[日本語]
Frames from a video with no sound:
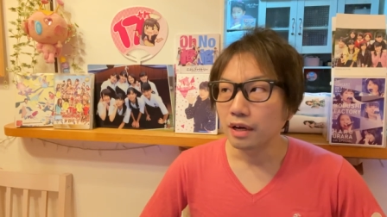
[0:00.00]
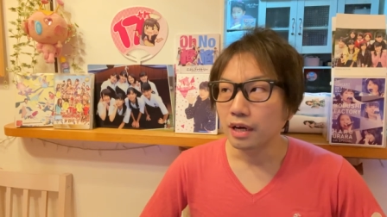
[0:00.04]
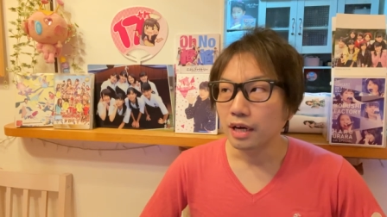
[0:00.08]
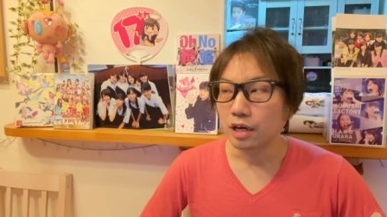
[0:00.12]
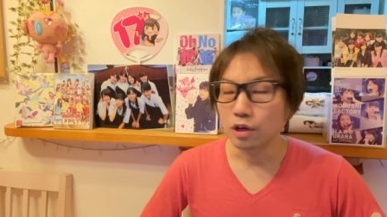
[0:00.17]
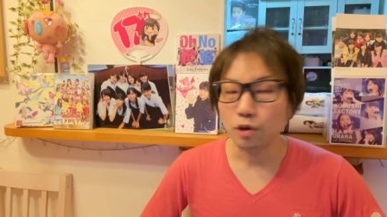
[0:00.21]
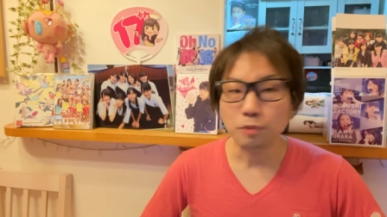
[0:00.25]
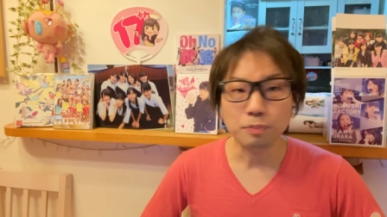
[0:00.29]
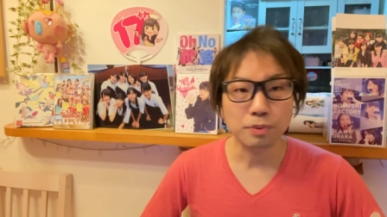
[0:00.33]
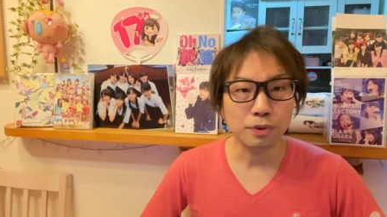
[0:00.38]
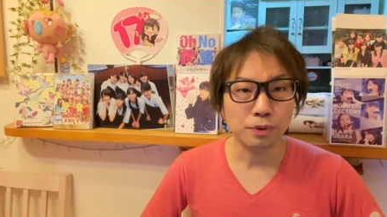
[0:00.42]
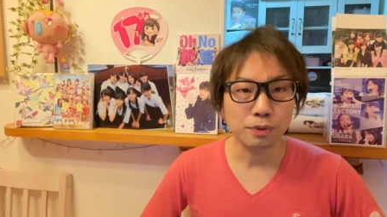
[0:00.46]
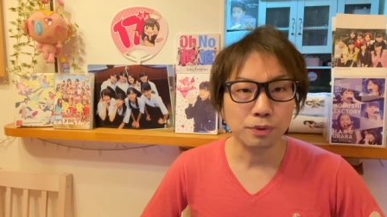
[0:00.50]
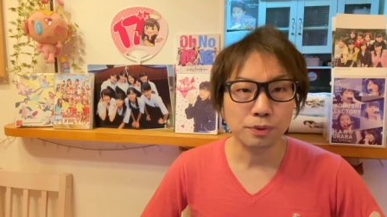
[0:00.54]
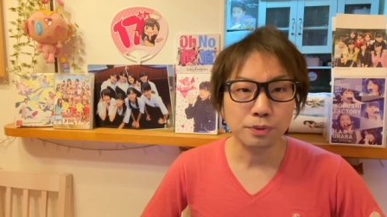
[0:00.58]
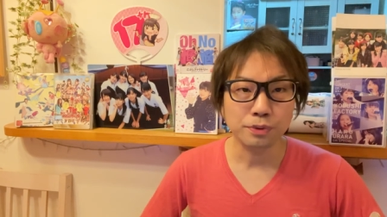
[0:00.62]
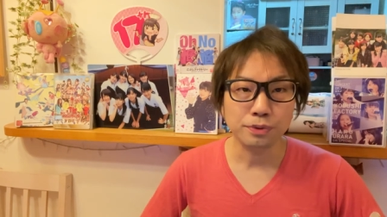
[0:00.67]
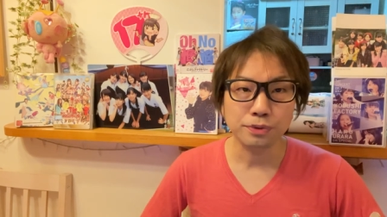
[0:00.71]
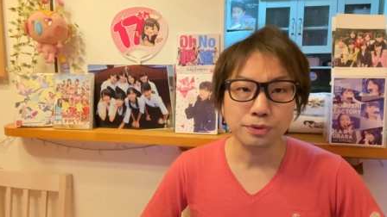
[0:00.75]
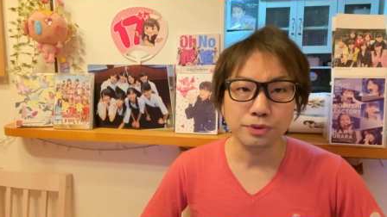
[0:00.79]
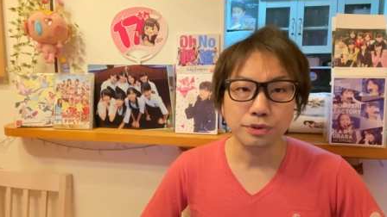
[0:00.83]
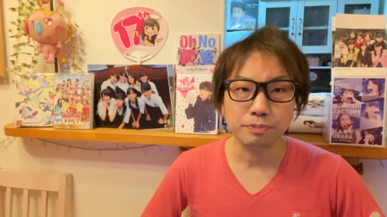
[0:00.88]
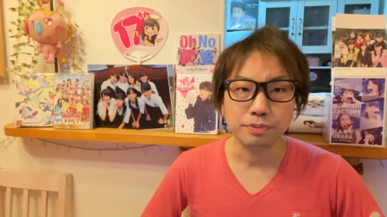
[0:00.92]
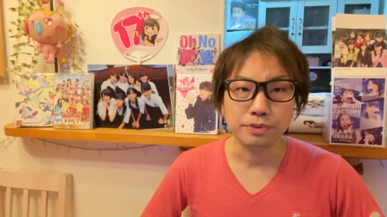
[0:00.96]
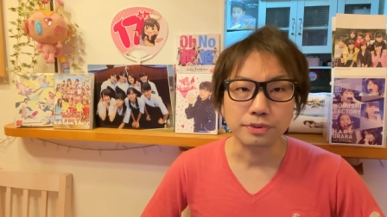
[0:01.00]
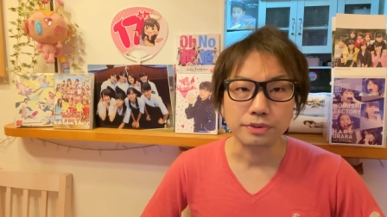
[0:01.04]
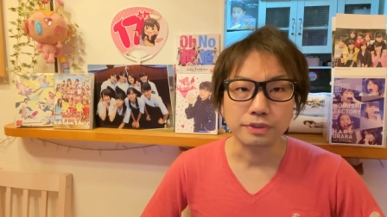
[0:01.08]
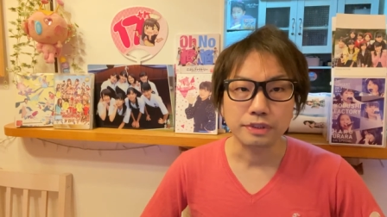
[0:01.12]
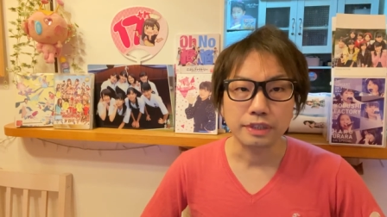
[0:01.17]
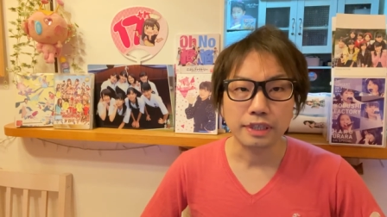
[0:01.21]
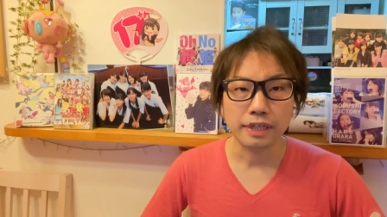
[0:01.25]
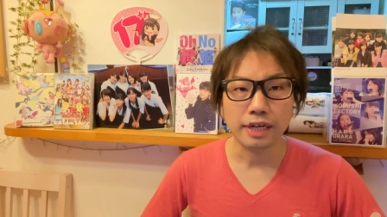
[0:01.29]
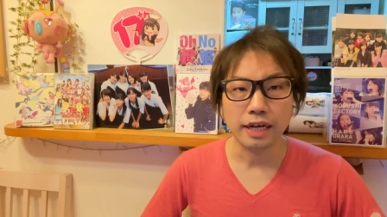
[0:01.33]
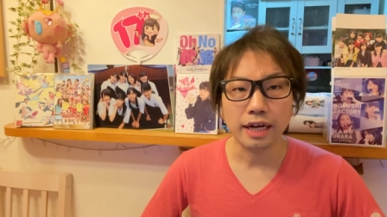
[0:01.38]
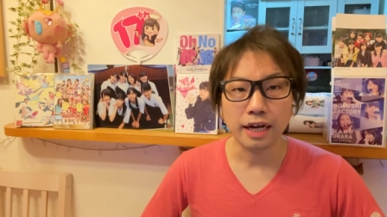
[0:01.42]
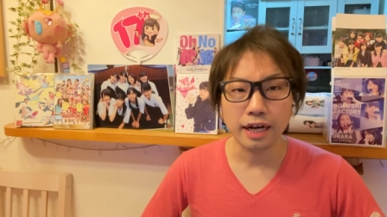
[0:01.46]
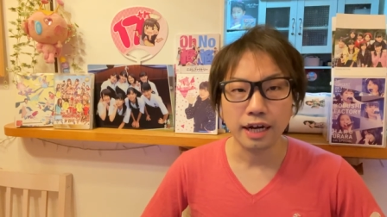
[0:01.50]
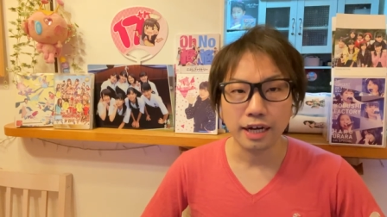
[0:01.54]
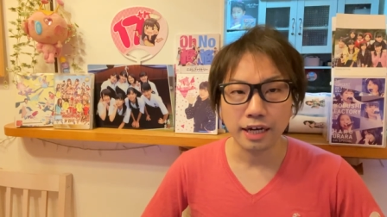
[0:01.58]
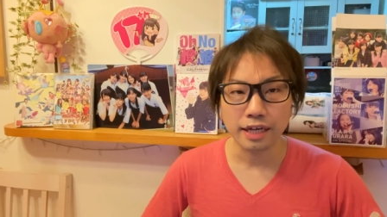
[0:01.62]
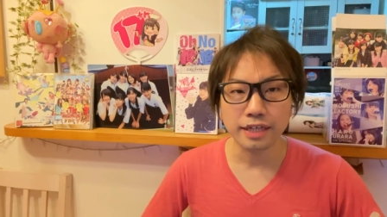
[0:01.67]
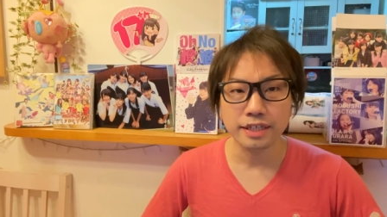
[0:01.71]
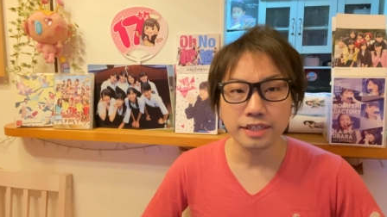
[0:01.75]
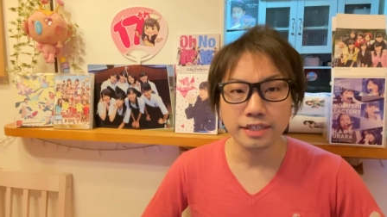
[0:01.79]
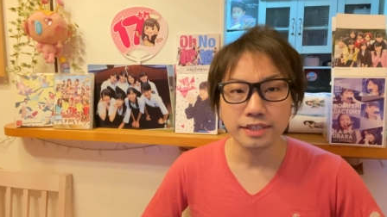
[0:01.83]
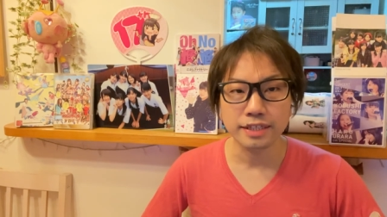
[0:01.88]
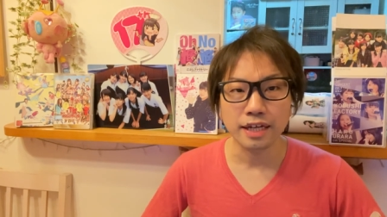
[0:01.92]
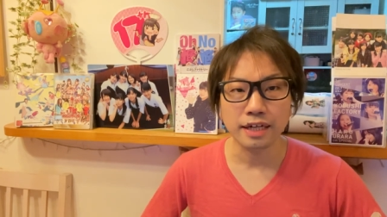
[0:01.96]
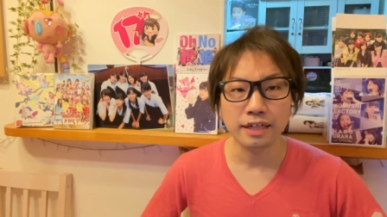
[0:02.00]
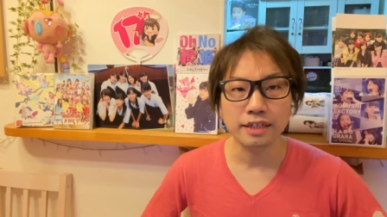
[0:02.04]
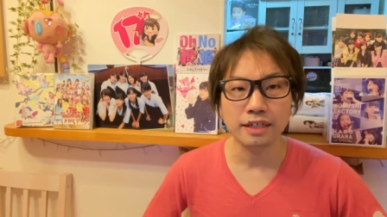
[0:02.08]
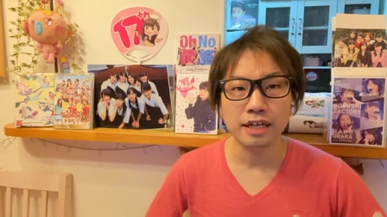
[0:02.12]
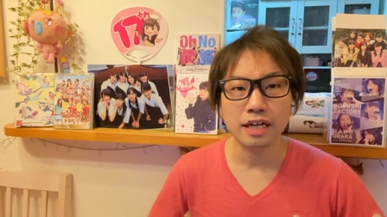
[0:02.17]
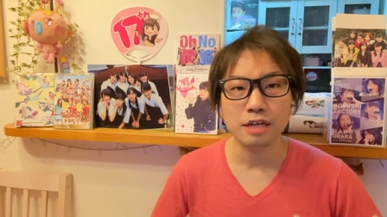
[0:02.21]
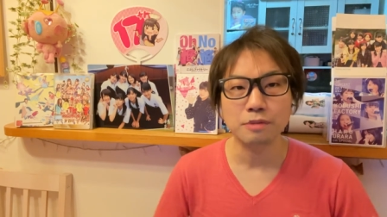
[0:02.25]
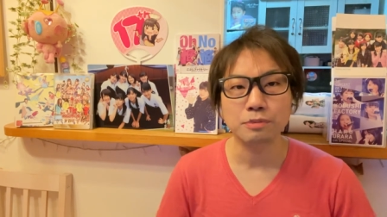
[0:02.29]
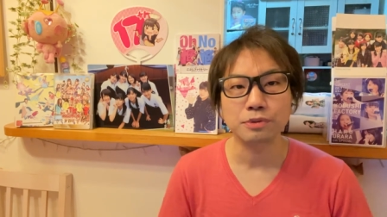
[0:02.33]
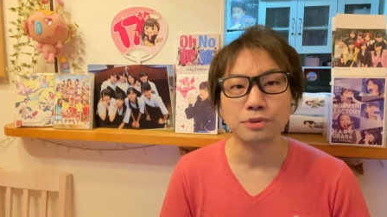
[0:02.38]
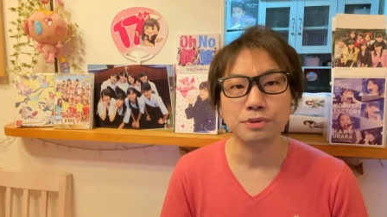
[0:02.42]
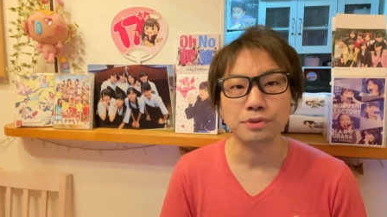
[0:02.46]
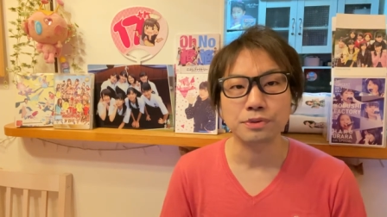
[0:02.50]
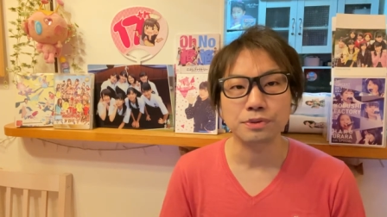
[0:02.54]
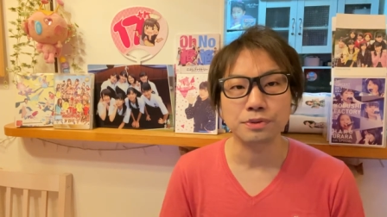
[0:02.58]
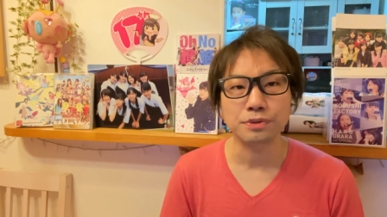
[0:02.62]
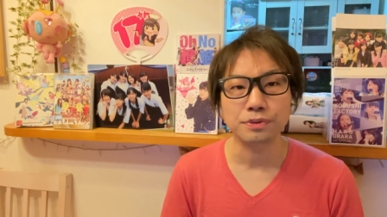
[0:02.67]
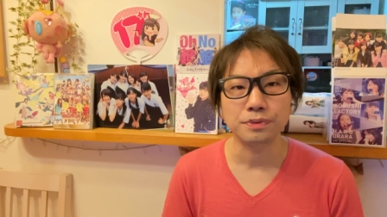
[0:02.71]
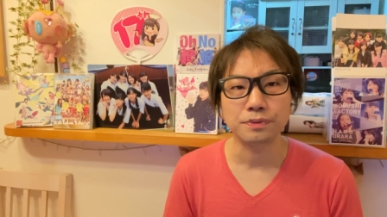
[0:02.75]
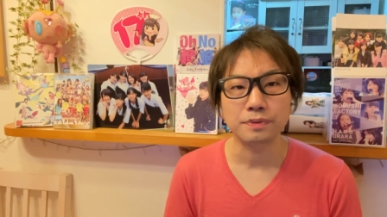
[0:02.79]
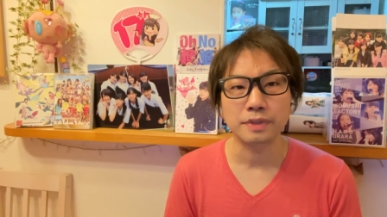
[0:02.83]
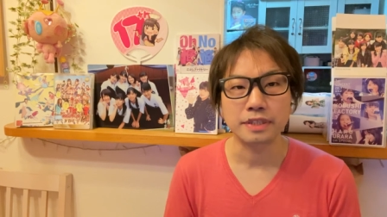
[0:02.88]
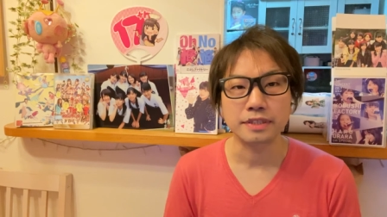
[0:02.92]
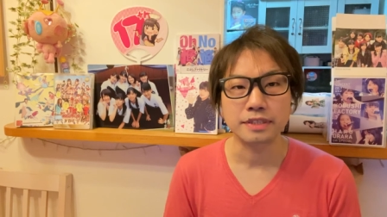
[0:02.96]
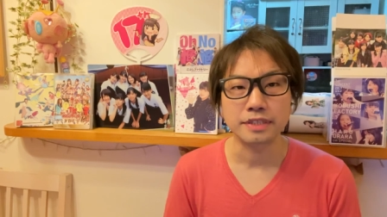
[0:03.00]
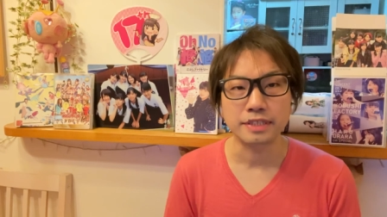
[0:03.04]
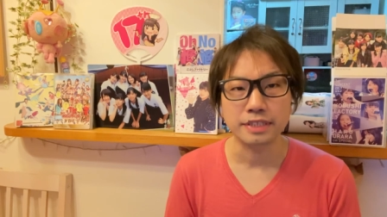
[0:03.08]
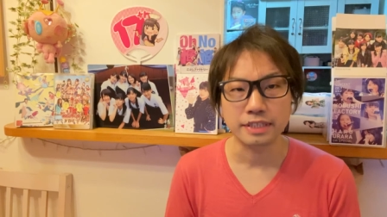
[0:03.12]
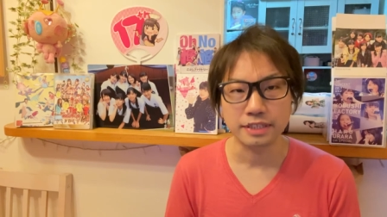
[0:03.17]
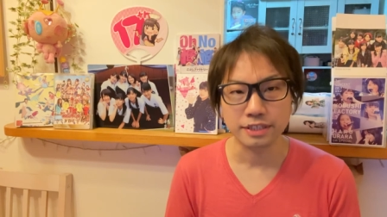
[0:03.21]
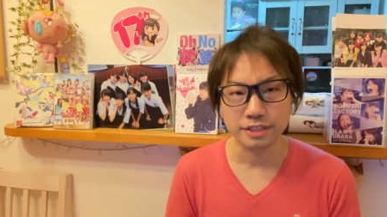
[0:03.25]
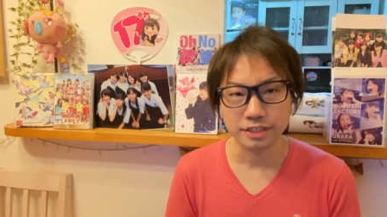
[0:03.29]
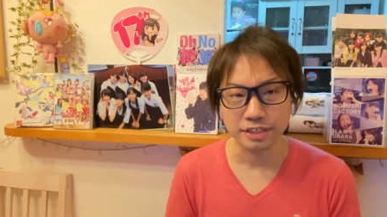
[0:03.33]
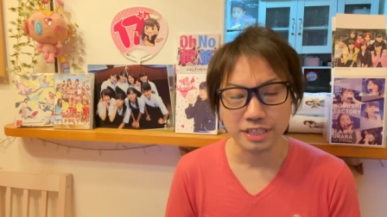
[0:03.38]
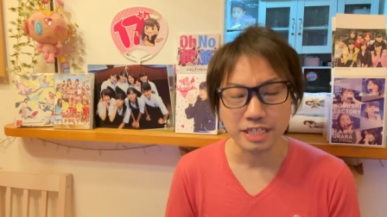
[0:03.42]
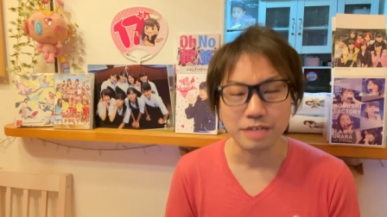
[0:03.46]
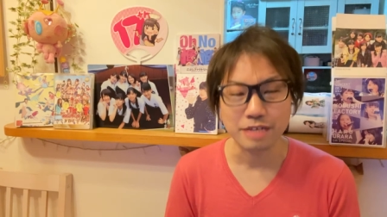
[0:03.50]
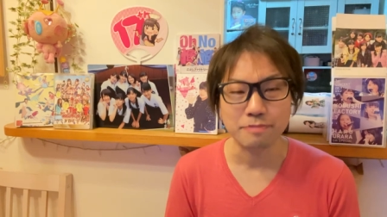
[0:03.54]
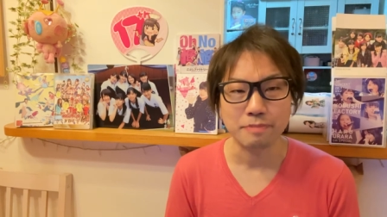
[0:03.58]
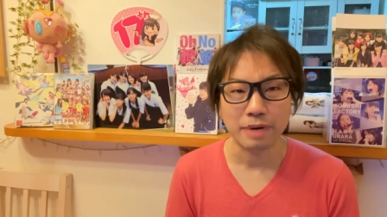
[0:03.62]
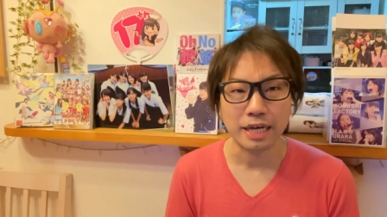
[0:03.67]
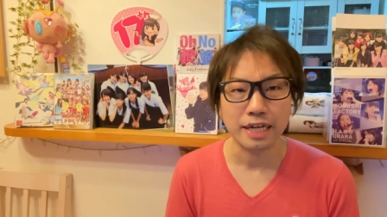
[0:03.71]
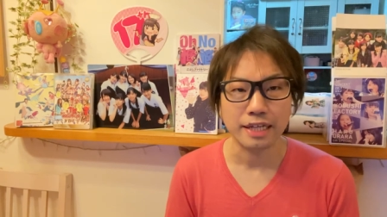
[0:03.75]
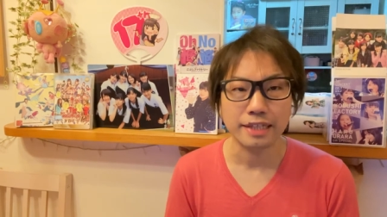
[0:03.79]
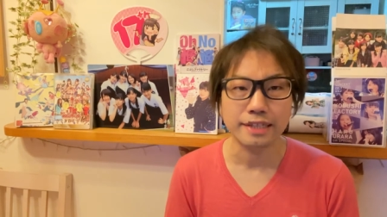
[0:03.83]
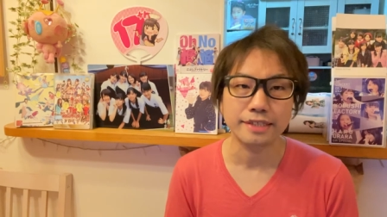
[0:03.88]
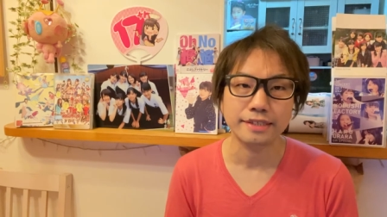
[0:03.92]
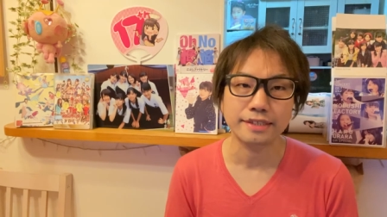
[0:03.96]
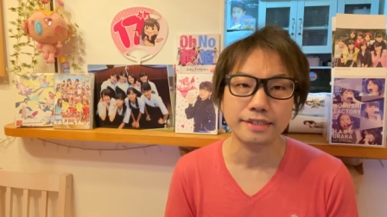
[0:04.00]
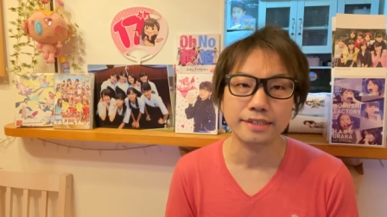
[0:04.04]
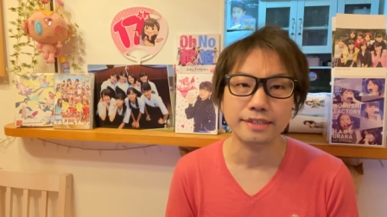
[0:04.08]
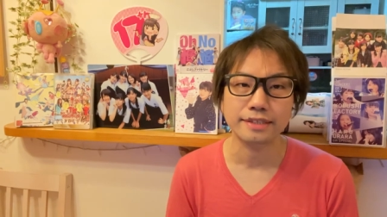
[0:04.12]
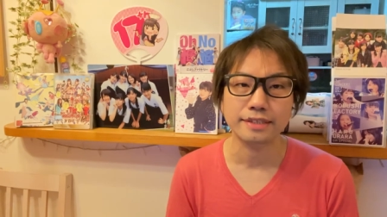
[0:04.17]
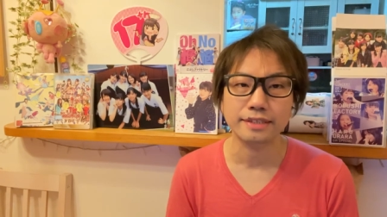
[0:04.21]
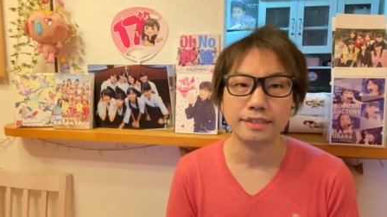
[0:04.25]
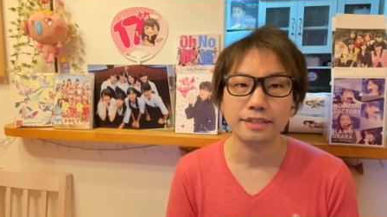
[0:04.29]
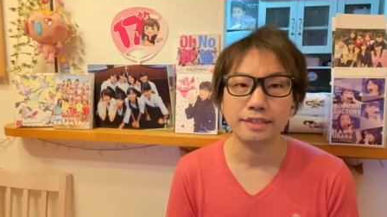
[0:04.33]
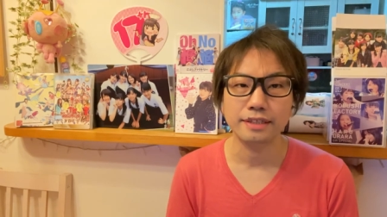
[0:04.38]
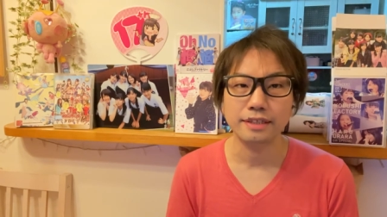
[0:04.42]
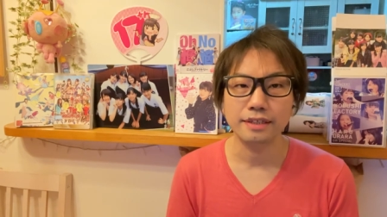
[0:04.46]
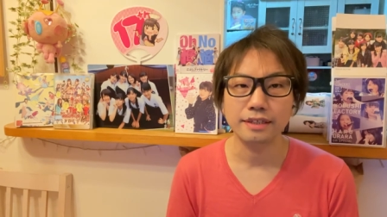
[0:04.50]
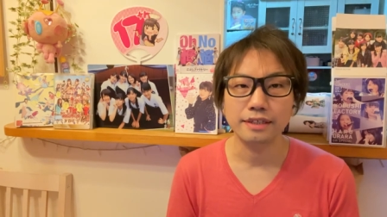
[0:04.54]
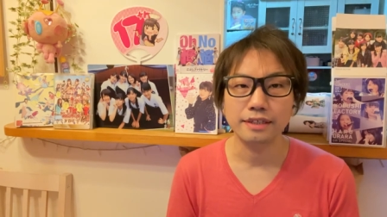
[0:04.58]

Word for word: ハロプロのグループ解散ライブというのは実に稀です。